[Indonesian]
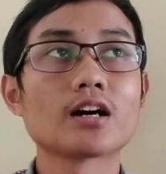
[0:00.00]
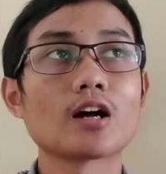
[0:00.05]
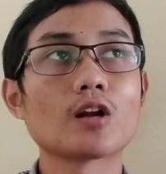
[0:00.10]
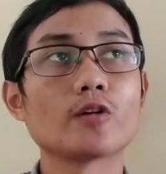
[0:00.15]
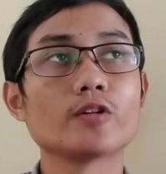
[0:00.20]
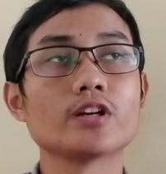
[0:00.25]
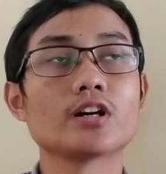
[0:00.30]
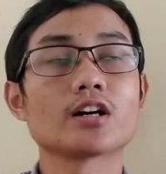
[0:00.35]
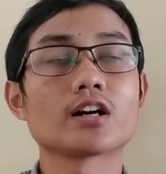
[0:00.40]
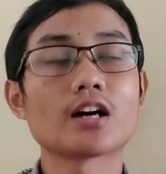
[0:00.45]

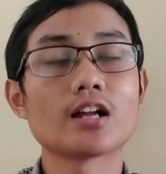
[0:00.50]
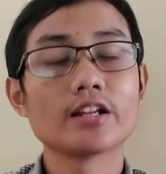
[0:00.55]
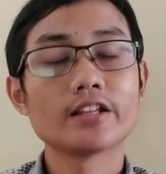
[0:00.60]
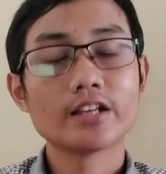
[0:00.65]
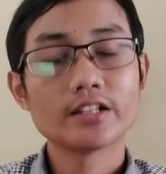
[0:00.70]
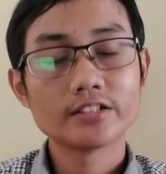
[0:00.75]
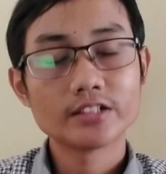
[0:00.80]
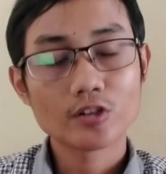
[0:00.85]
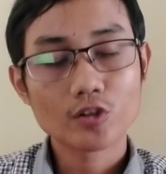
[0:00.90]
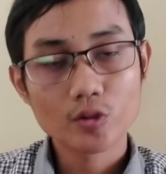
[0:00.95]
kalau yang
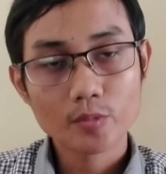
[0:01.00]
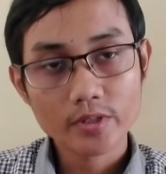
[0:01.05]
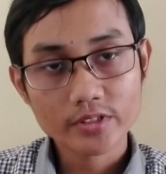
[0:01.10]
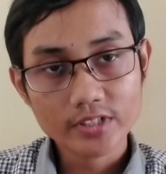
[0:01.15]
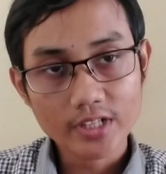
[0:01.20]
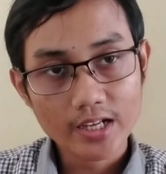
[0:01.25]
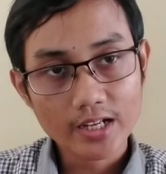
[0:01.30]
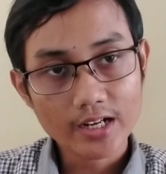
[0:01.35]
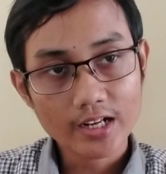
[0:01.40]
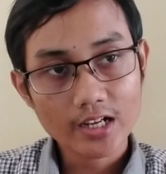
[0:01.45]
kalian jago
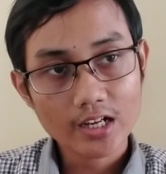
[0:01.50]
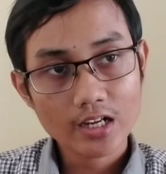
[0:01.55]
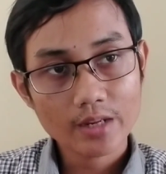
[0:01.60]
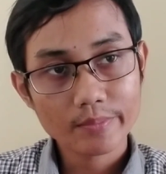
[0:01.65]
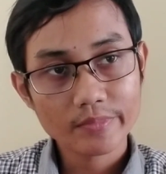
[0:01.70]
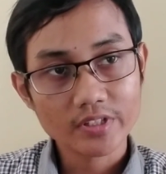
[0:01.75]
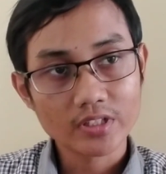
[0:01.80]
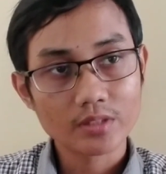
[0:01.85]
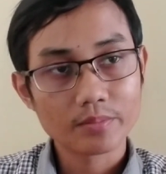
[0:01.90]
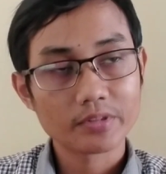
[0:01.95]
bahasa
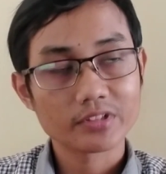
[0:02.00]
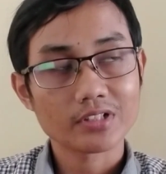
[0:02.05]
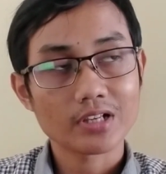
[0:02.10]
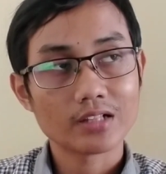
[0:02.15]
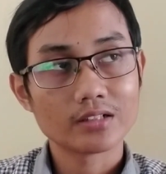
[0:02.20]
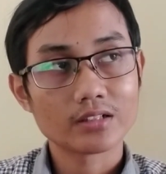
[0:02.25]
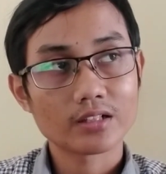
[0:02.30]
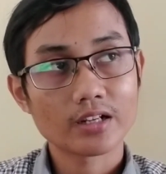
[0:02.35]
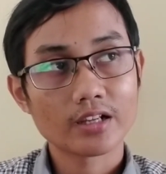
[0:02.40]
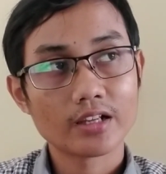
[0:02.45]
Arab biar di
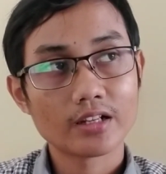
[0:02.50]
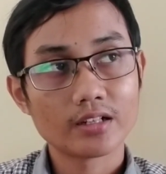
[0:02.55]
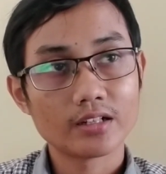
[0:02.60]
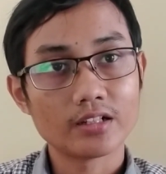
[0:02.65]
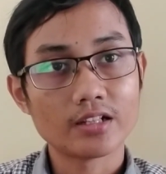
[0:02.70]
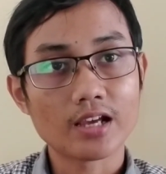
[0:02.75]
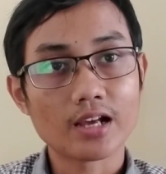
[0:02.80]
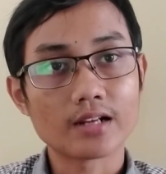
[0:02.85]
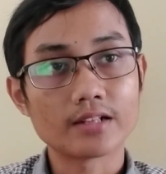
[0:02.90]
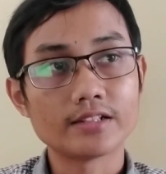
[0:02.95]

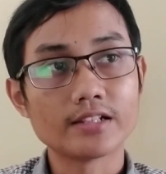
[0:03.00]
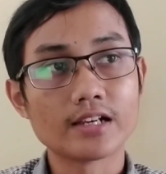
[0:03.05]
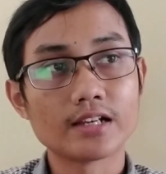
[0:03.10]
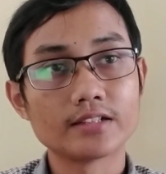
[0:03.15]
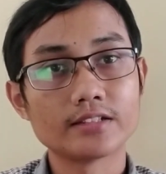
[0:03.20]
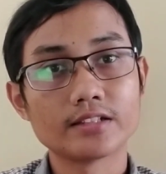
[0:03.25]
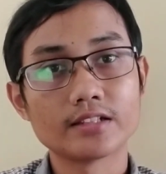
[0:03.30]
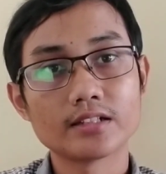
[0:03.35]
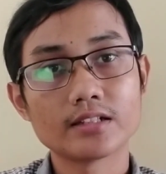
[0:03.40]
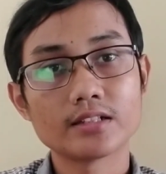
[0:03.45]
pesantren di
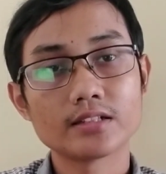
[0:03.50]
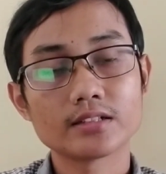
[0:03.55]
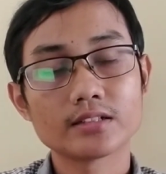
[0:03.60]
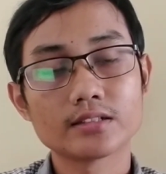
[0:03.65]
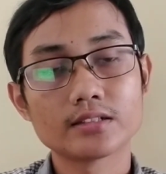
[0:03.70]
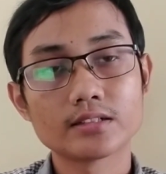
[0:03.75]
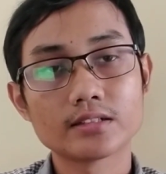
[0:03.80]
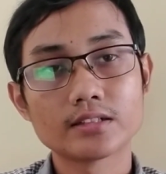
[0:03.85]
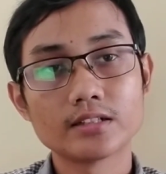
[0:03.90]
aliyahnya